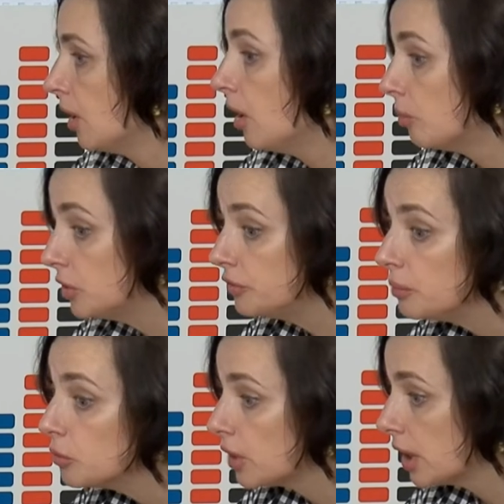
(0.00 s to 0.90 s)

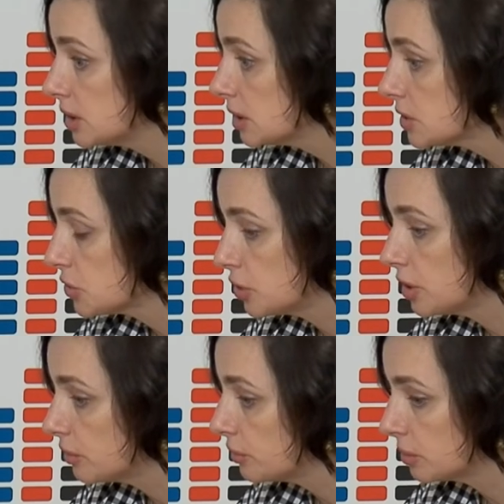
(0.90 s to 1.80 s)
Мультфильм только один, к
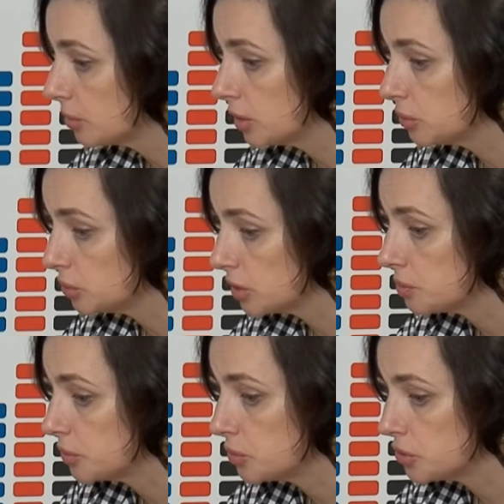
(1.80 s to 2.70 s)
сожалению, в этом году у нас
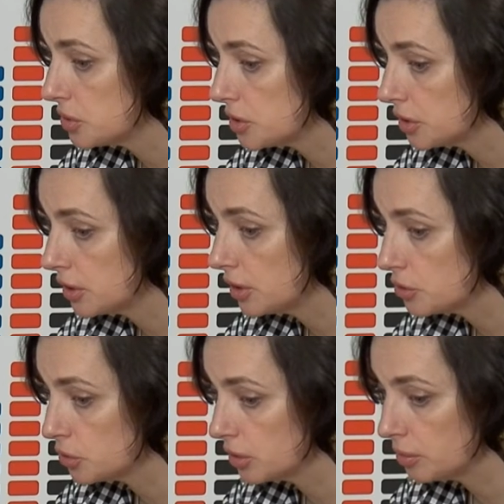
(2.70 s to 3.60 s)
получился. Это
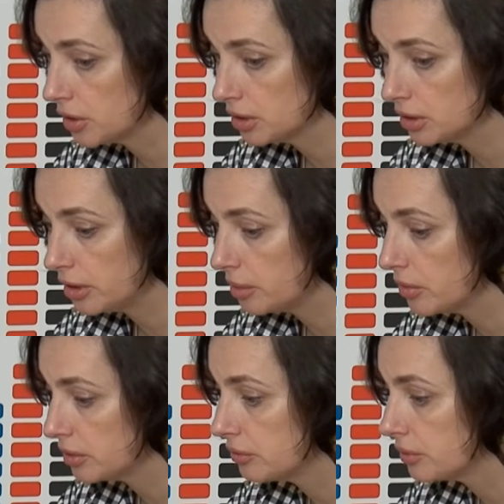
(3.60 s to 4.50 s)
«Голчонок» Марата
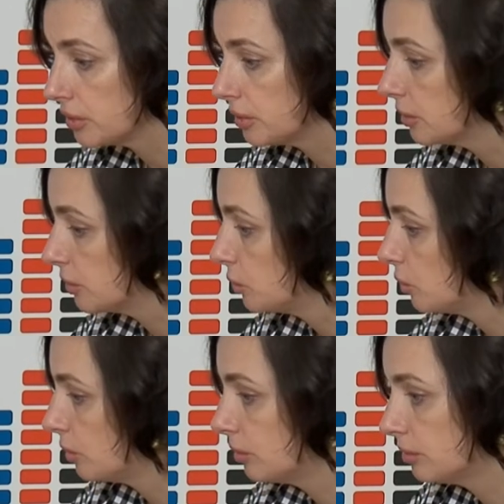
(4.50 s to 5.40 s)
Нариманова.
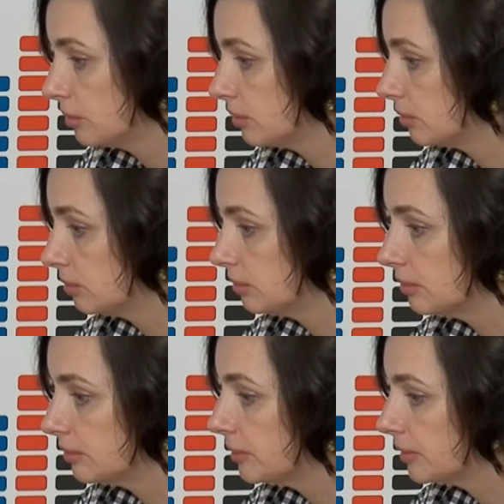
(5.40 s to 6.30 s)
Но
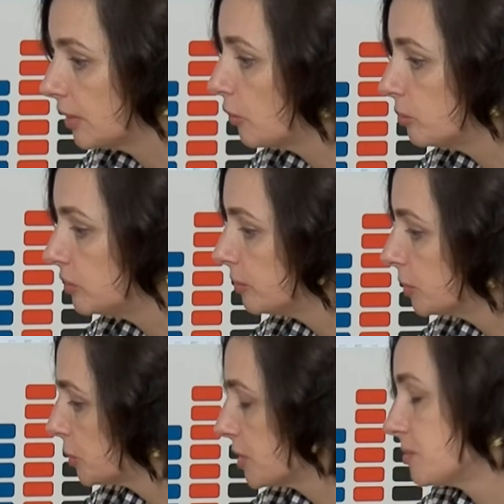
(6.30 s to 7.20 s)
такой мультфильм,
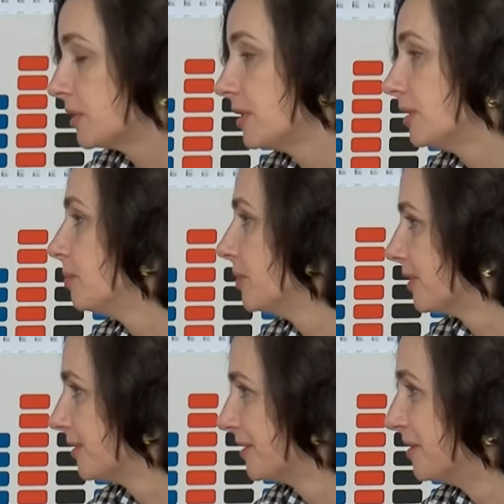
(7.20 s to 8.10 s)
который я смотрела и
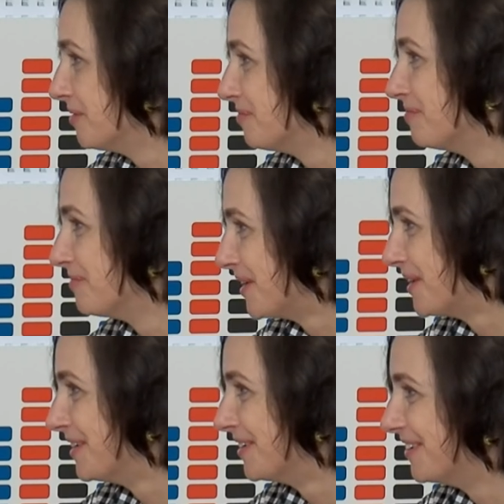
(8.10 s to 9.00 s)
плакала
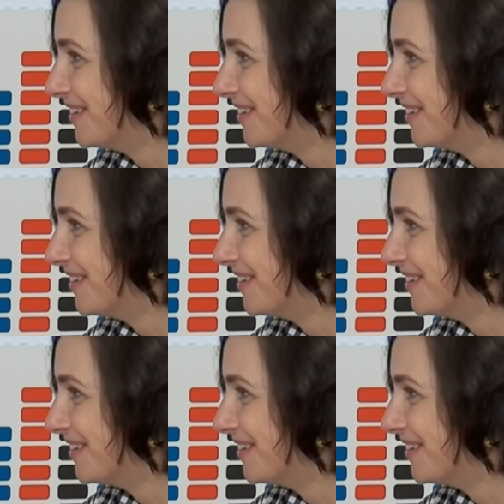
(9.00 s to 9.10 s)
реально.